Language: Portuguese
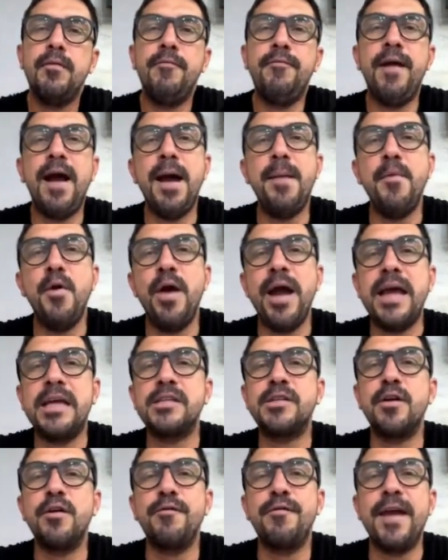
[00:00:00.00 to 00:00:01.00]
Vamos
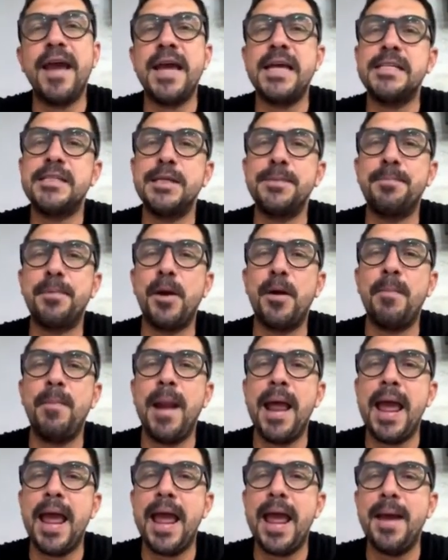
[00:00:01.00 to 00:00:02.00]
resolver esse
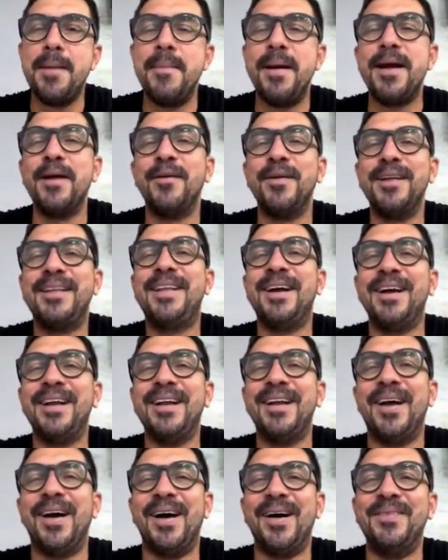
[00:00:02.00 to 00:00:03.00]
problema, o
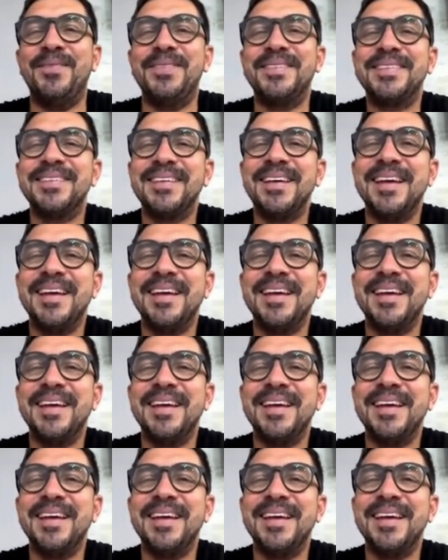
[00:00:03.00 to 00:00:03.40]
Otoiló.